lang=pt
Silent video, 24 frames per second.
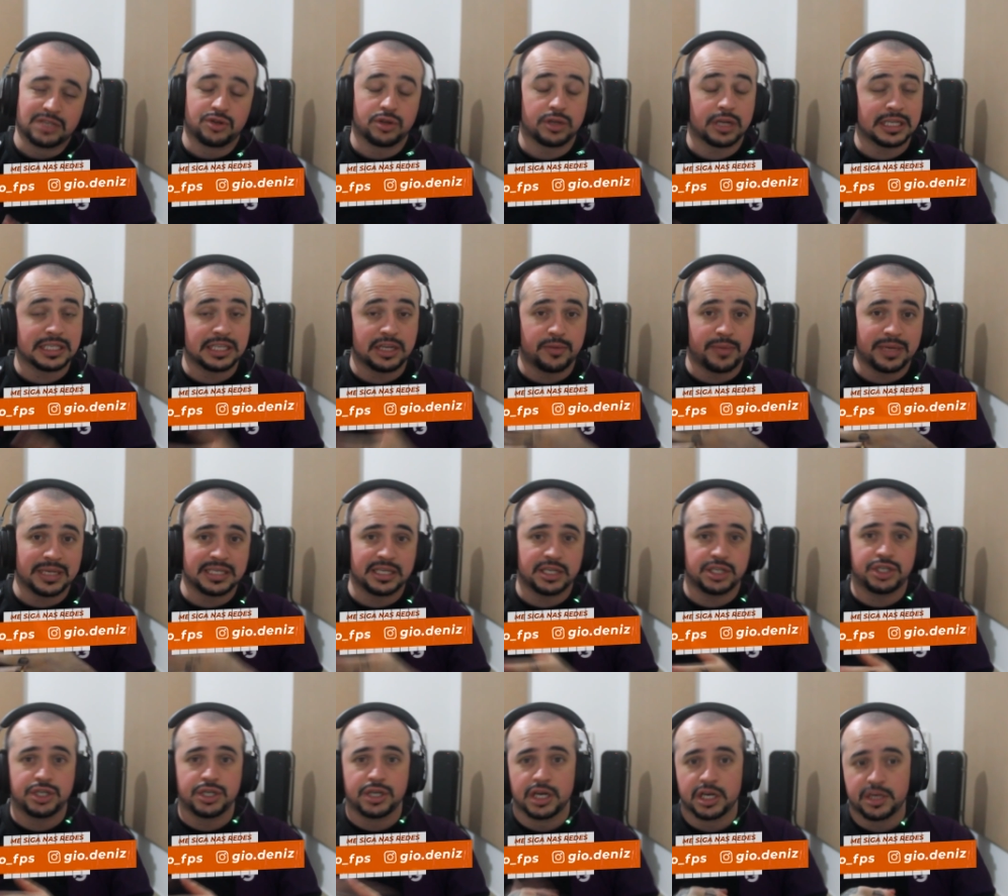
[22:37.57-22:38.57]
Estou trazendo
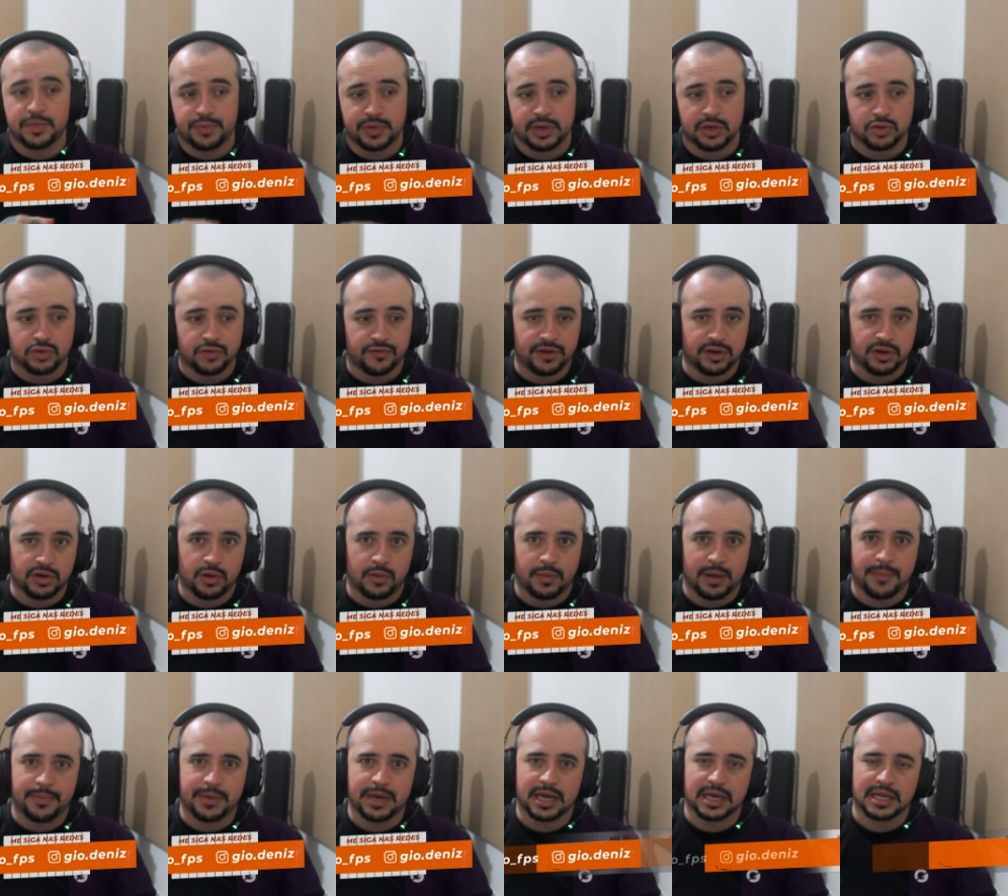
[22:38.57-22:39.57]
bastante nunk porque eu estou vendo que é um
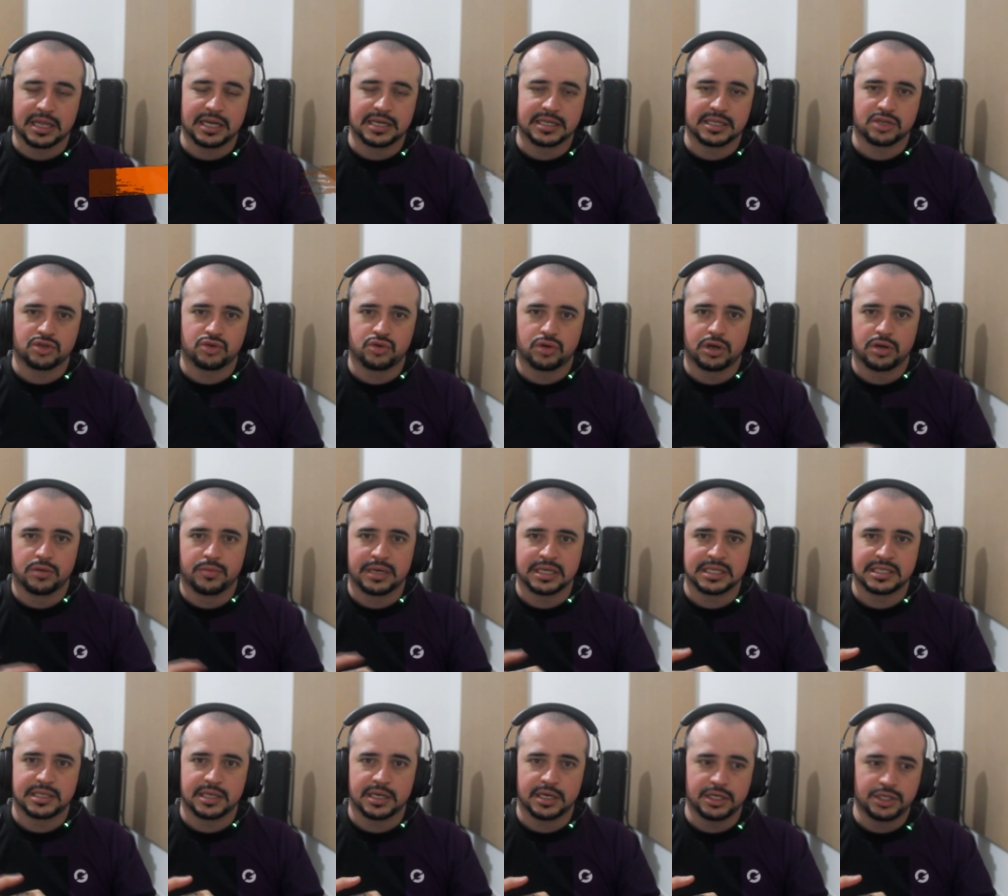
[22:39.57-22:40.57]
mapa que a galera tá jogando
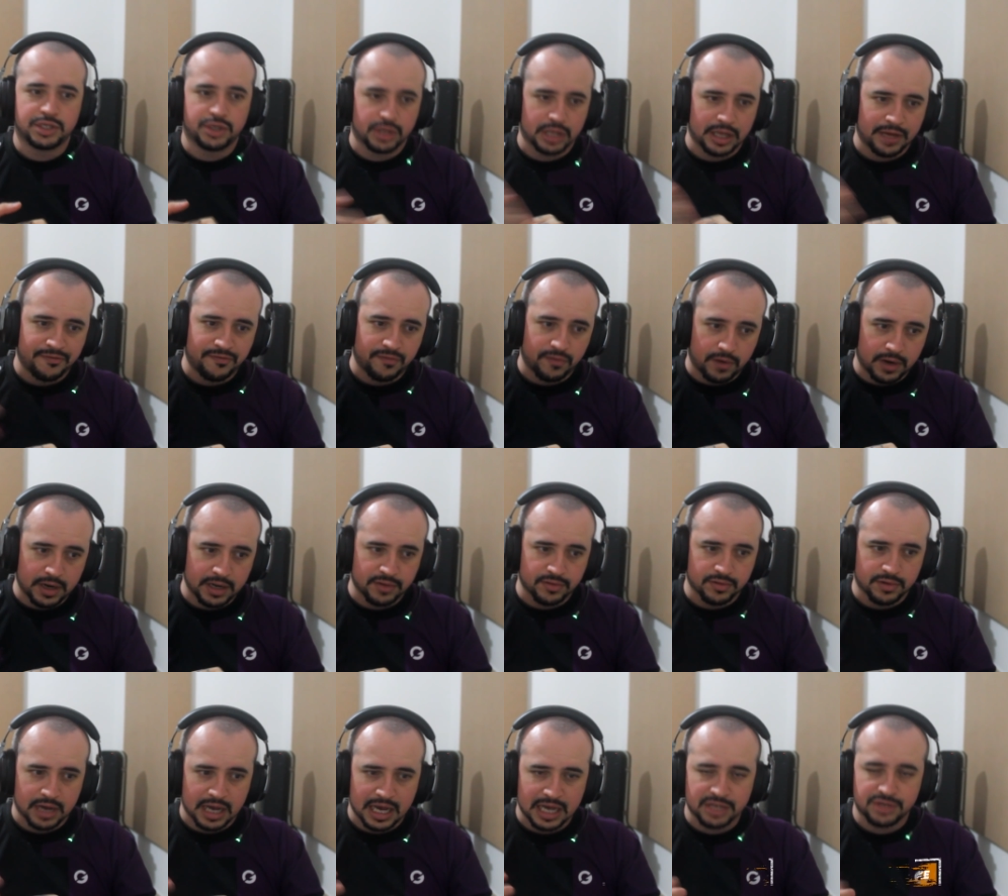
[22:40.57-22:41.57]
bastante lá fora
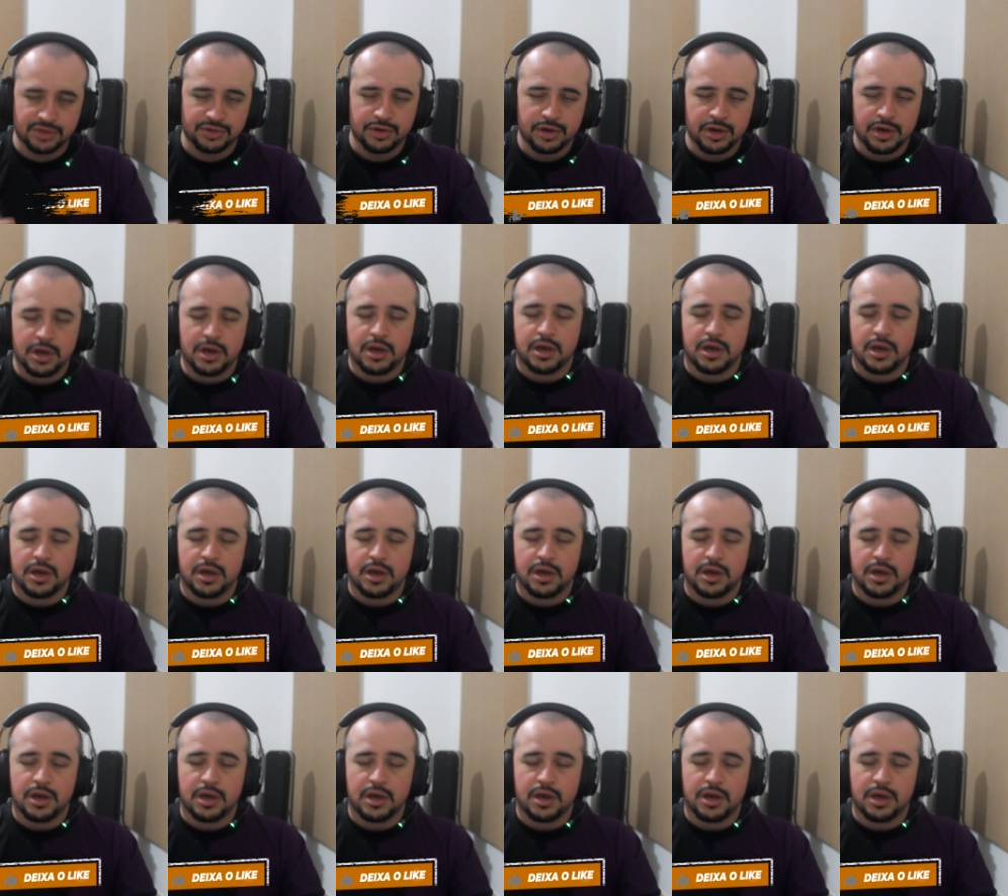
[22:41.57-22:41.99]
no caso,